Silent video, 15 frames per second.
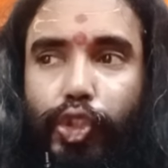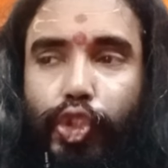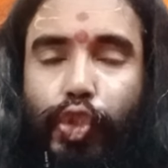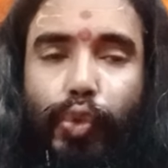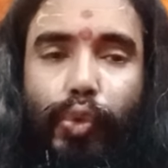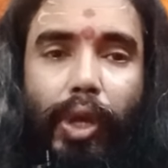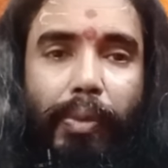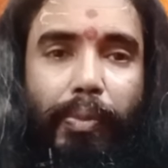
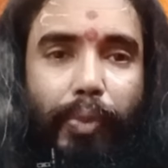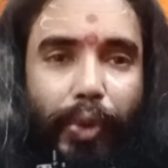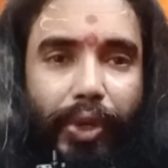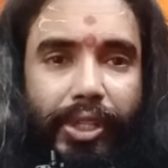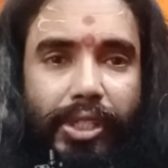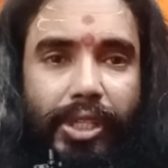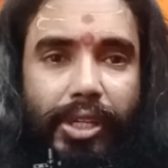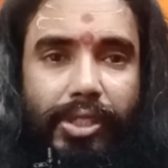সুনাম
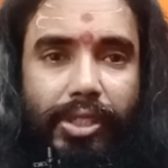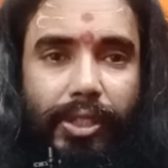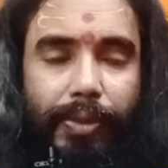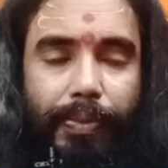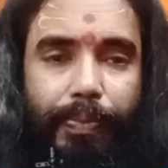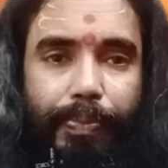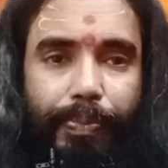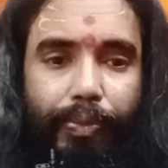বয়ে নিয়ে আসে
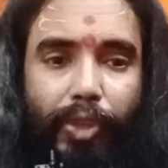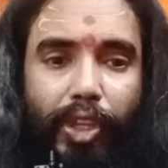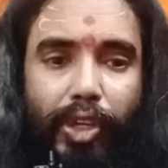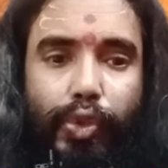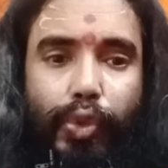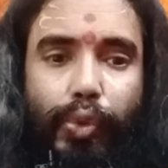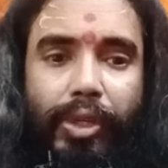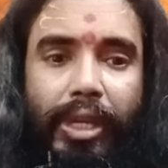
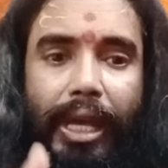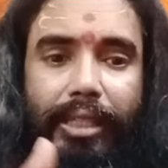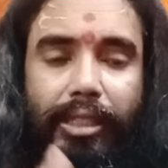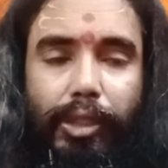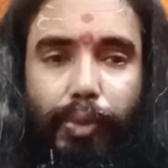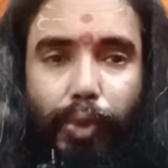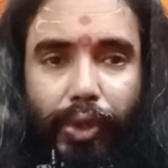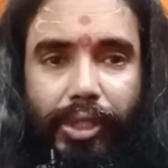
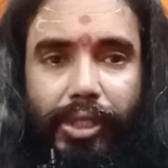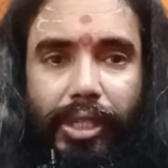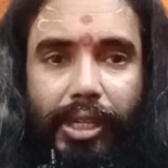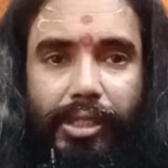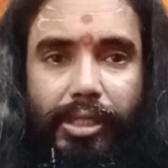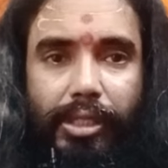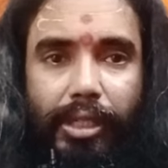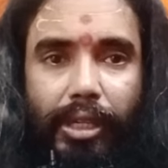সুখ্যাতি বয়ে নিয়ে
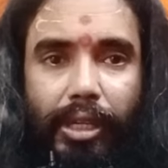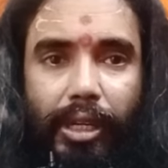আসে